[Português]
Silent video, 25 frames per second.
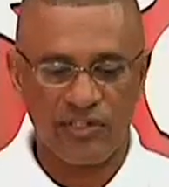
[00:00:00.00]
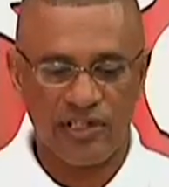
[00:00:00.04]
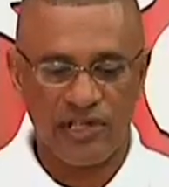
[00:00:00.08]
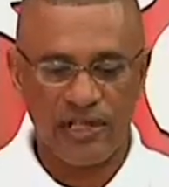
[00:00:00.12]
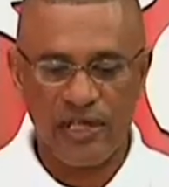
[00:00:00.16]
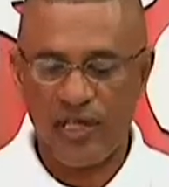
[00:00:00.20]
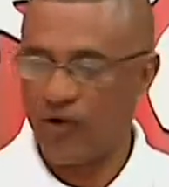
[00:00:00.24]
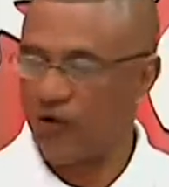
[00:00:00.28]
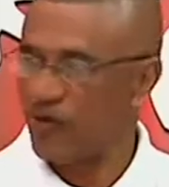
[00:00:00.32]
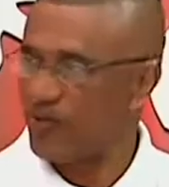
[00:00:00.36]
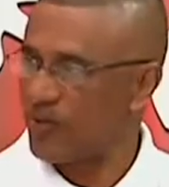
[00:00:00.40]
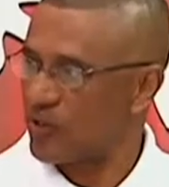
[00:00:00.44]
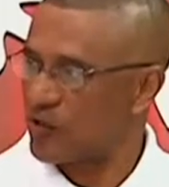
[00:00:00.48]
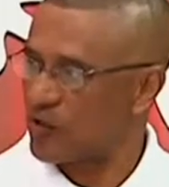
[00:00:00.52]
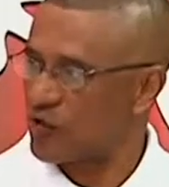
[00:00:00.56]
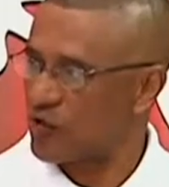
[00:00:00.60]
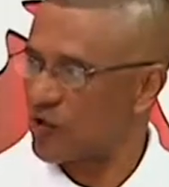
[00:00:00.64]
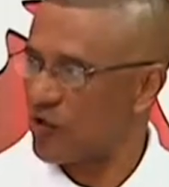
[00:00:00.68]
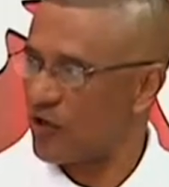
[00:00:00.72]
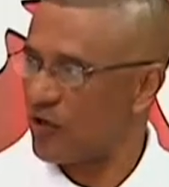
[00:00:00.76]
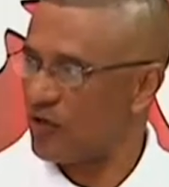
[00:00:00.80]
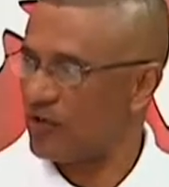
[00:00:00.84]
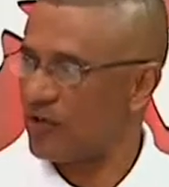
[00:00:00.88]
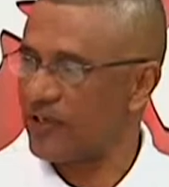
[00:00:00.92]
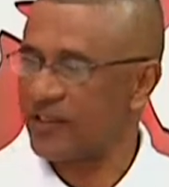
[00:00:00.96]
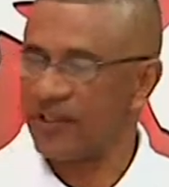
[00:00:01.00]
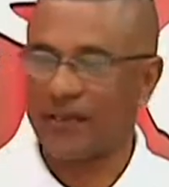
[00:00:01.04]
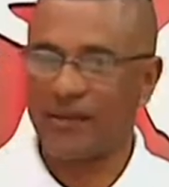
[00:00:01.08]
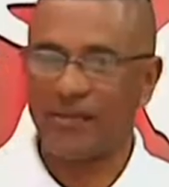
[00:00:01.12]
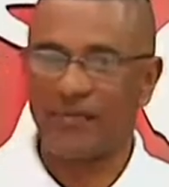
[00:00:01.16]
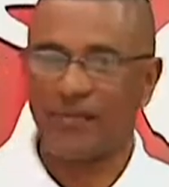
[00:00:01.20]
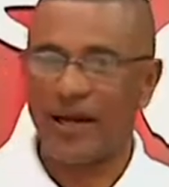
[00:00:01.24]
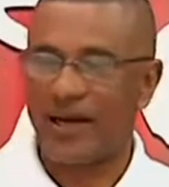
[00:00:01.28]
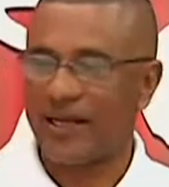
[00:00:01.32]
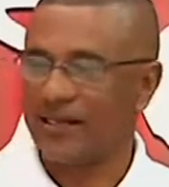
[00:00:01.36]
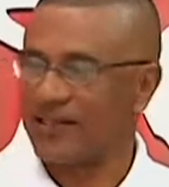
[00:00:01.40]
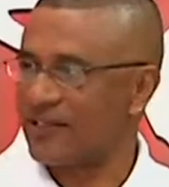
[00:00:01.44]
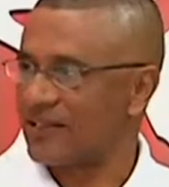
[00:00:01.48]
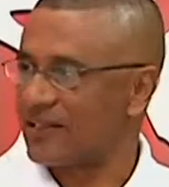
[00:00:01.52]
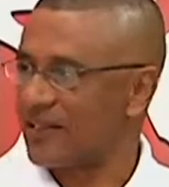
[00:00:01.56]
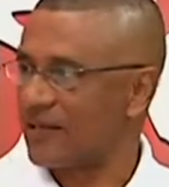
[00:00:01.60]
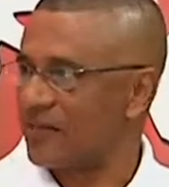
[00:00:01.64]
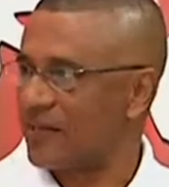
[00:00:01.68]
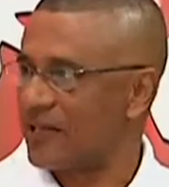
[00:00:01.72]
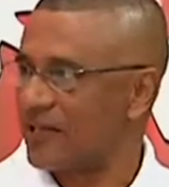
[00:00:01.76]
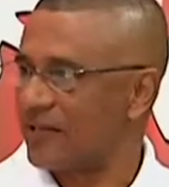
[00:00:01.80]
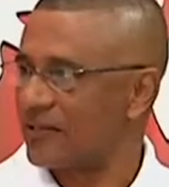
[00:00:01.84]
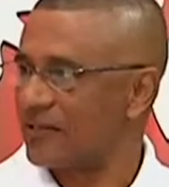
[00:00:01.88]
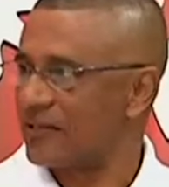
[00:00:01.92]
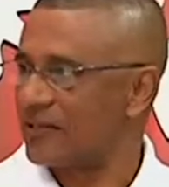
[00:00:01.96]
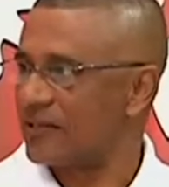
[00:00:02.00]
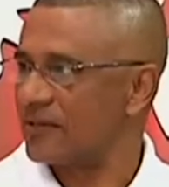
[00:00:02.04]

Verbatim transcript: É uma só é, ou vai ter base também?